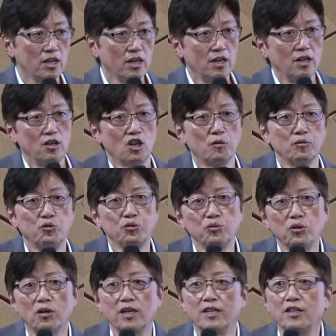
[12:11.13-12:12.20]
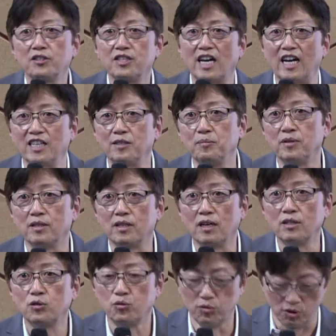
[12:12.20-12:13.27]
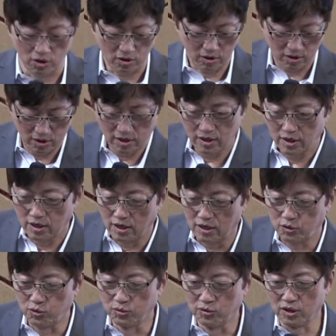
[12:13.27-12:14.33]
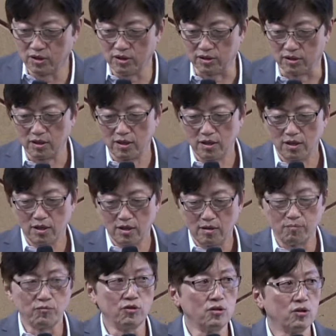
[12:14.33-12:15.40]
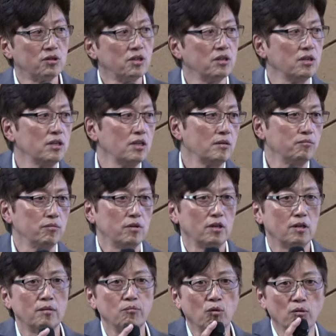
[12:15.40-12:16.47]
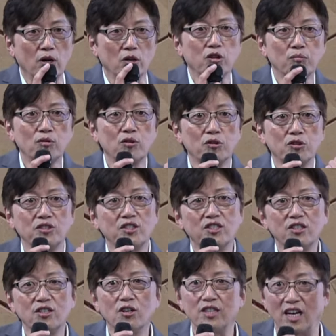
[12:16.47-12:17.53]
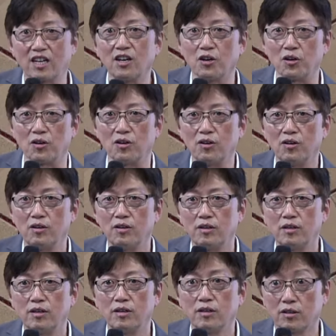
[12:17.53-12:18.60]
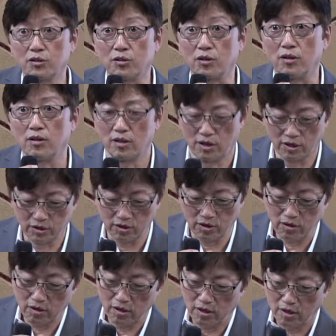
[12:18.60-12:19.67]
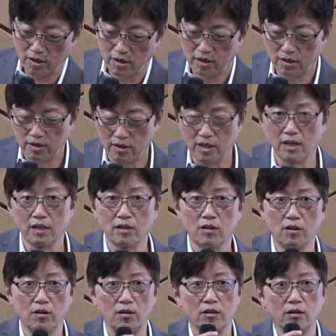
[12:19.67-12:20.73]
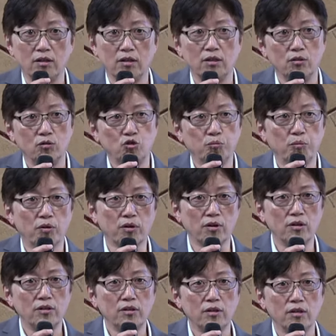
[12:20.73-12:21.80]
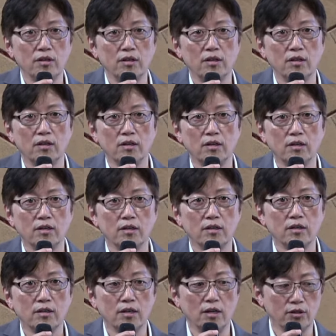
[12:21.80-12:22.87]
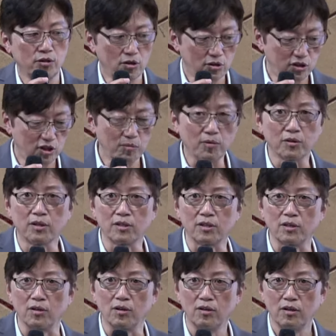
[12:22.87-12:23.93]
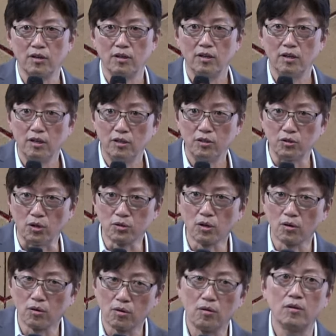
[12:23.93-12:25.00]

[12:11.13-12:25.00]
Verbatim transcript: 여러분 중력에 대해서 잘 아십니까? 중력. 중력은 물건을 어떤 물건든지 끌어 당겨요. 그죠? 그래서 내가 이거 주보를 그냥 떨어뜨리면 어떻게 돼요? 저절로